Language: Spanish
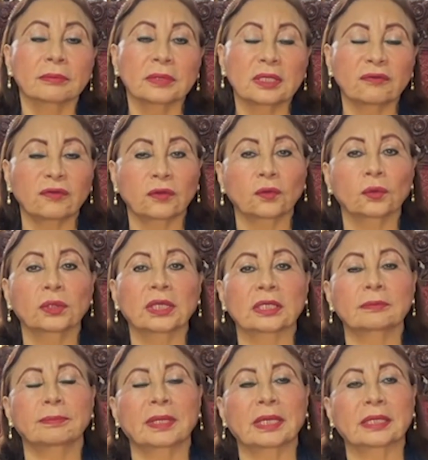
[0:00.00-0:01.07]

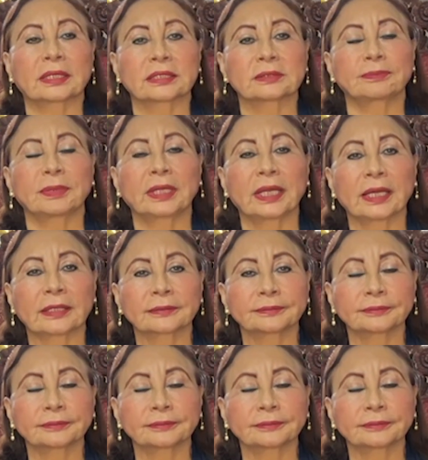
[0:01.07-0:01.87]
dificultad para respirar,